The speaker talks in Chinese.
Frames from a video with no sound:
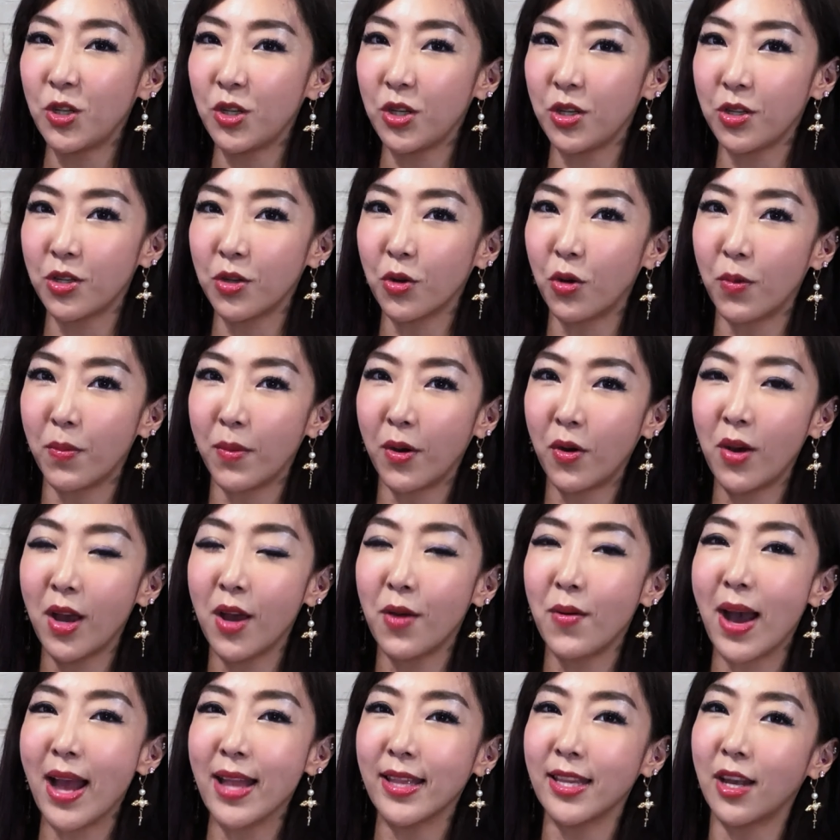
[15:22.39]
许就我们会
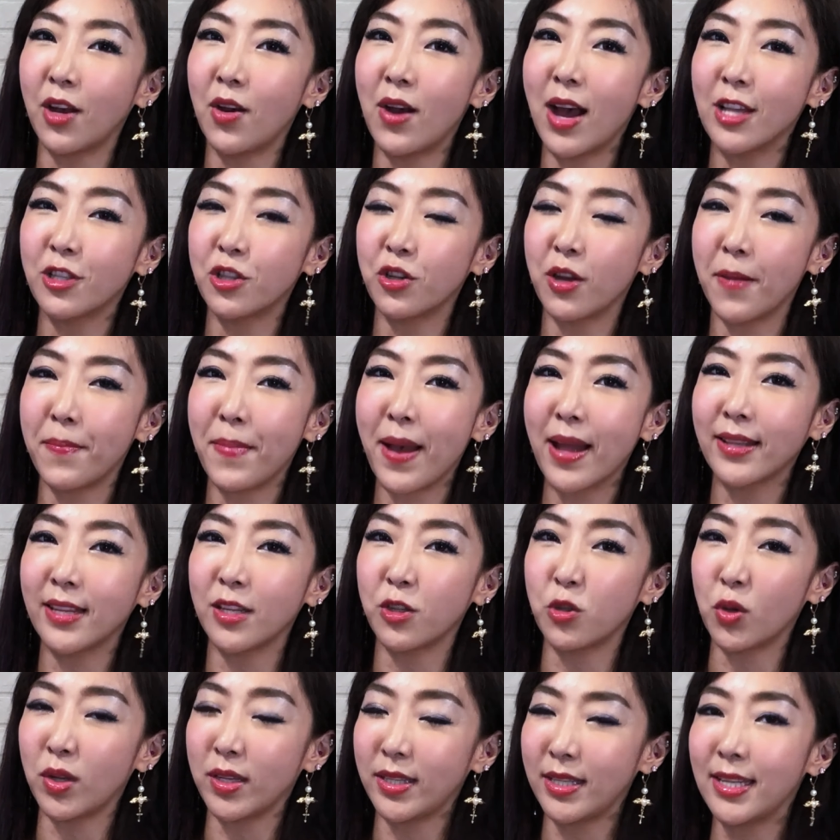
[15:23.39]
玩的话，就会帮你
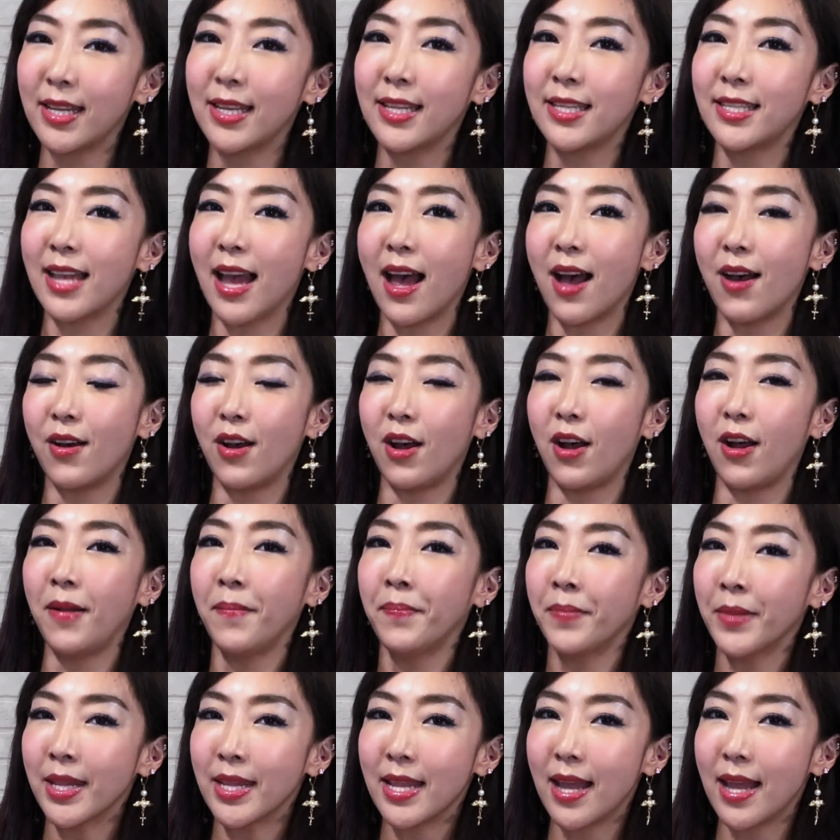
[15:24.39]
做介绍哦。